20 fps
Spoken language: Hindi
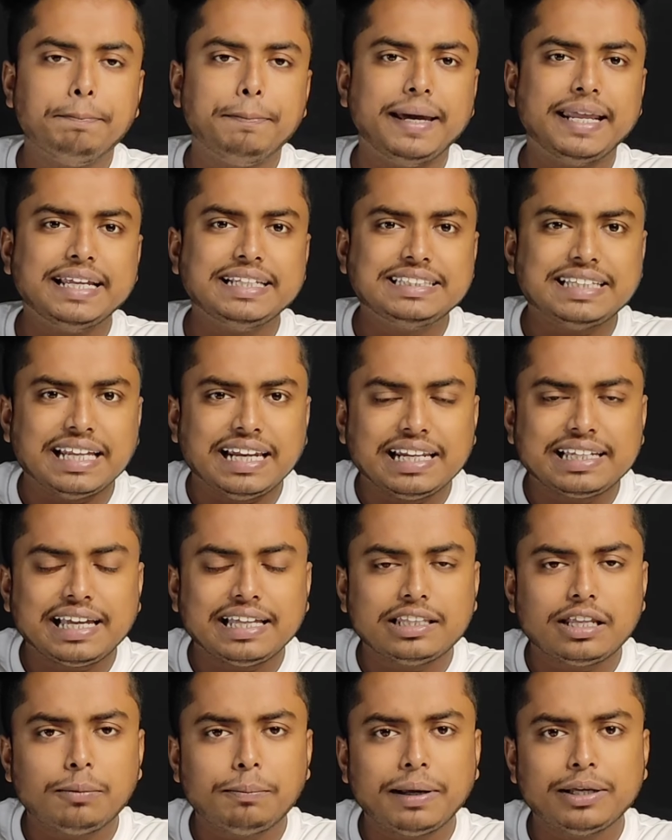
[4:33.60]
मेरे चैनल के
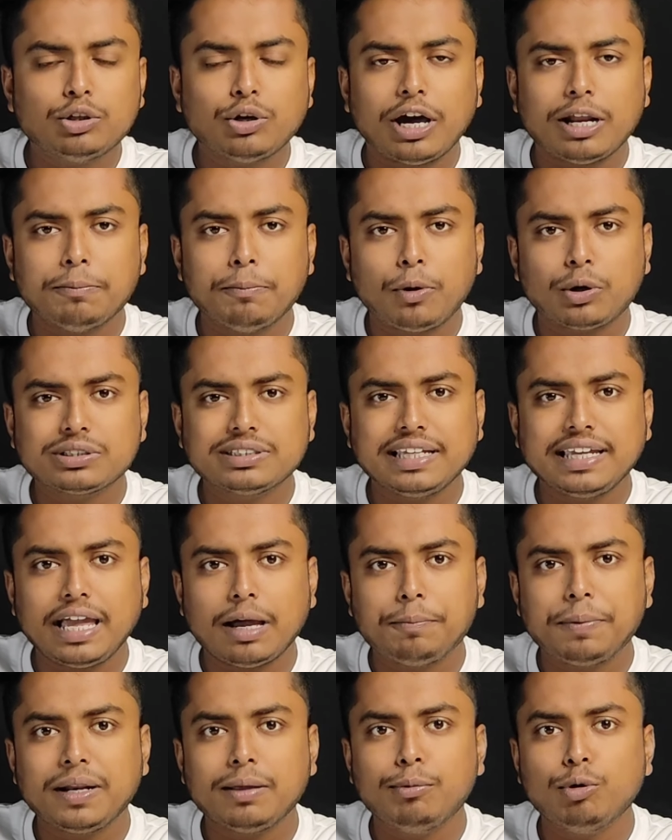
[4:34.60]
अंदर मैं जो अनबॉक्सिंग
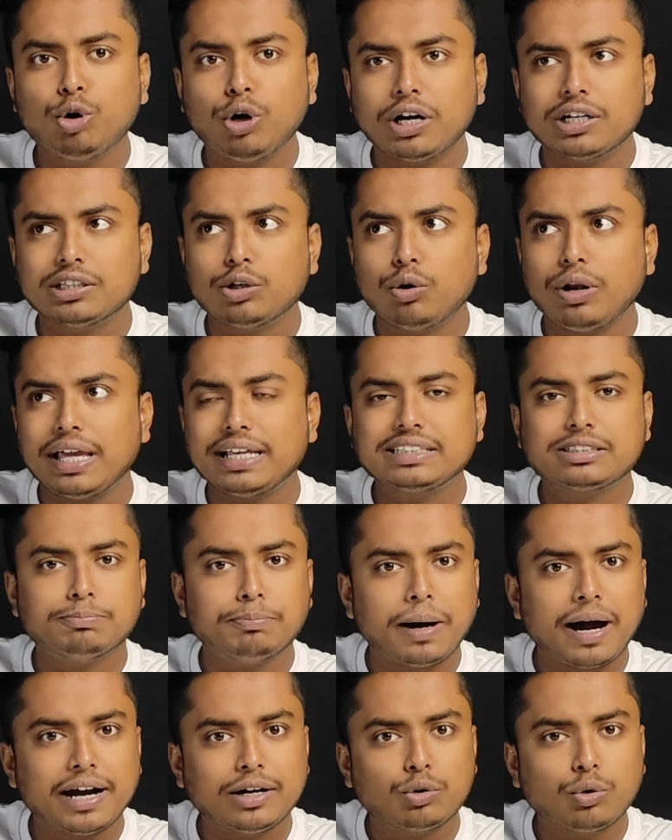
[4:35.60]
या फिर रिव्यू करता हूँ लाइक
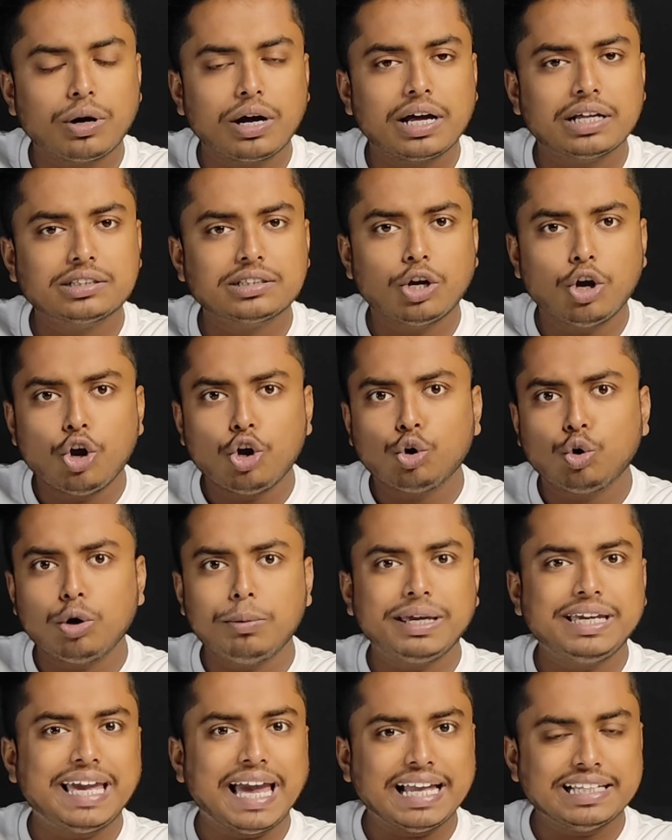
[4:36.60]
स्मार्ट वॉच
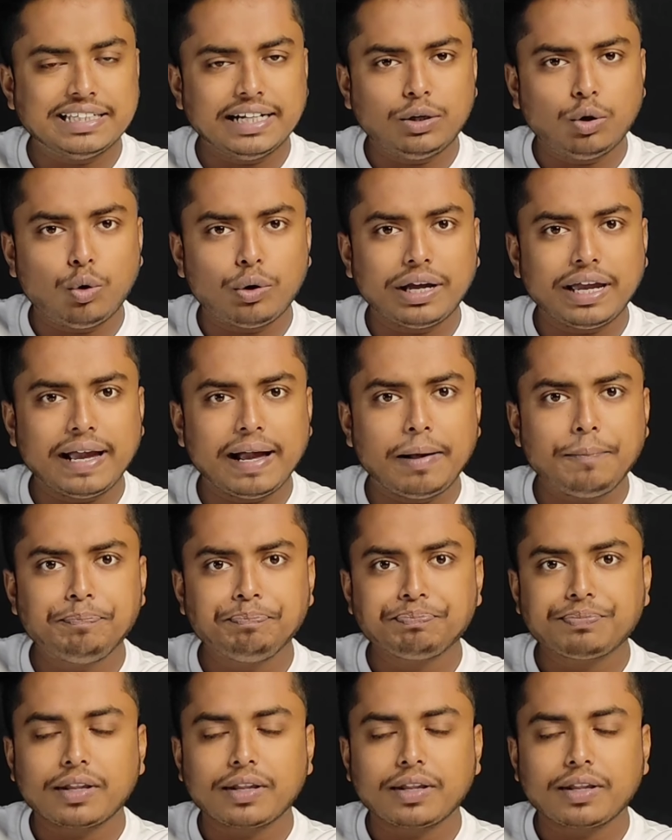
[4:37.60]
कोई भी गैजेट हो गया